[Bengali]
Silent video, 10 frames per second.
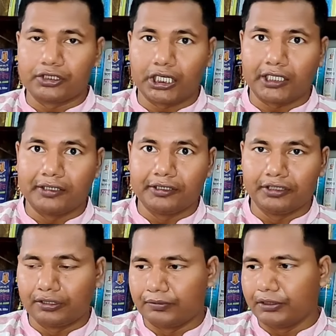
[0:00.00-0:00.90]
এখন সাক্ষী
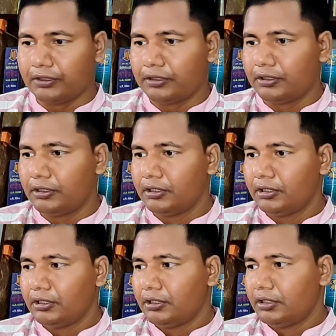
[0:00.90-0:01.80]
দিতে হবে
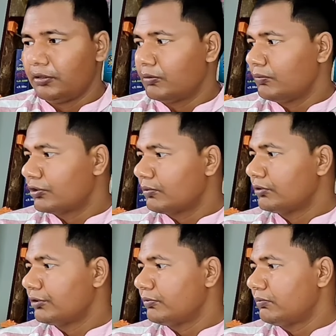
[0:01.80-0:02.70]
এবং
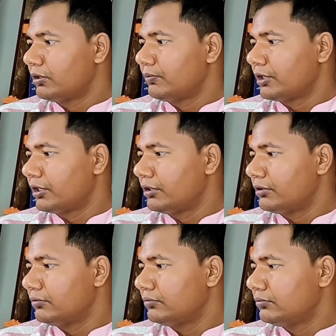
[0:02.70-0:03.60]
মোটামুটি মামলা প্রায়
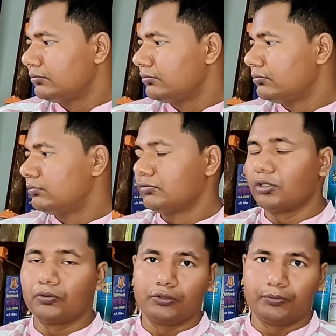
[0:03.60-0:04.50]

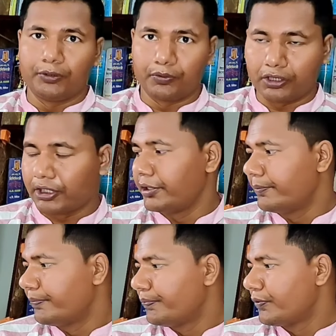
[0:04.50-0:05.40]
নবদ্বীপের পক্ষে